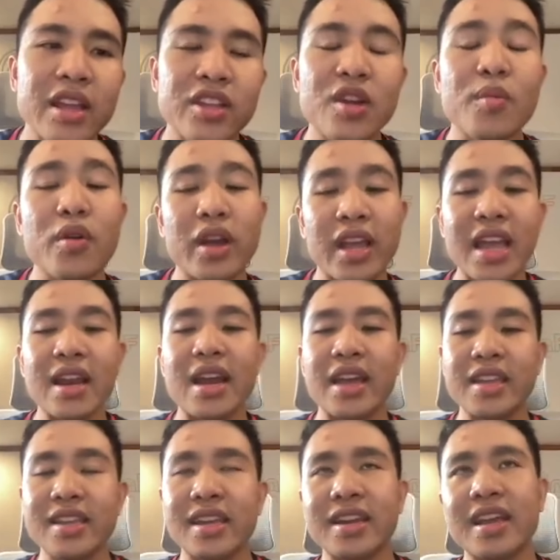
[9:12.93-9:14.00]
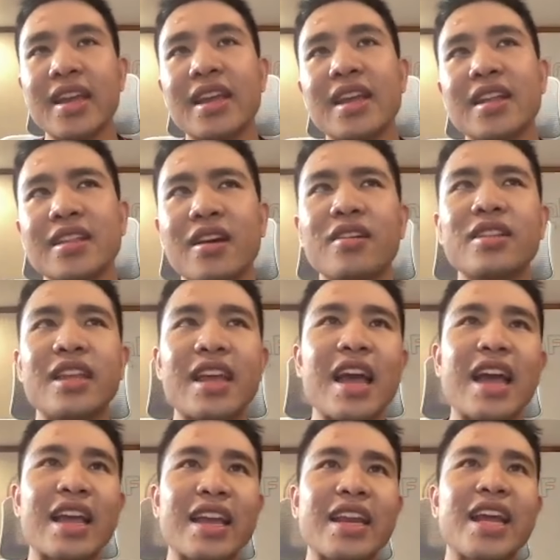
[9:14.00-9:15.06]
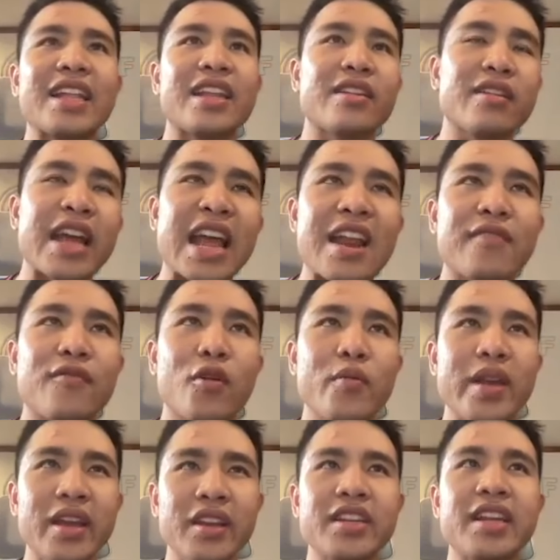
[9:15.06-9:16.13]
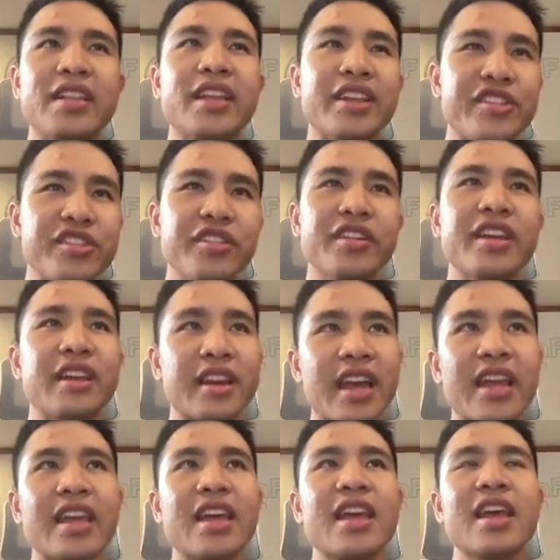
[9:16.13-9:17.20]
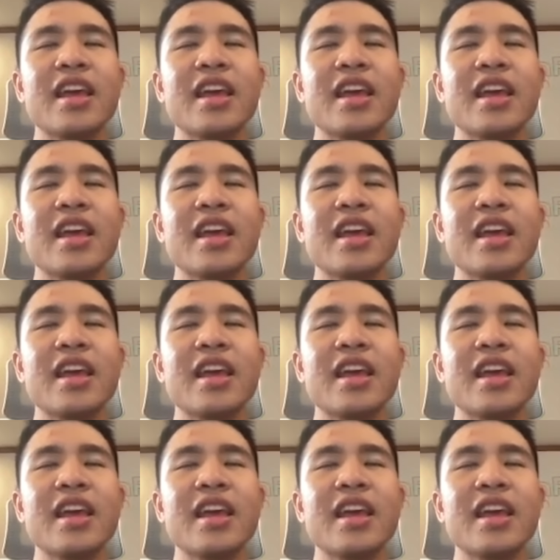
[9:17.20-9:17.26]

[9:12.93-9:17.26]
cho một người khác đại diện đi đó thì hai cái này thì nó khá là phổ biến ở trên thị trường hiện nay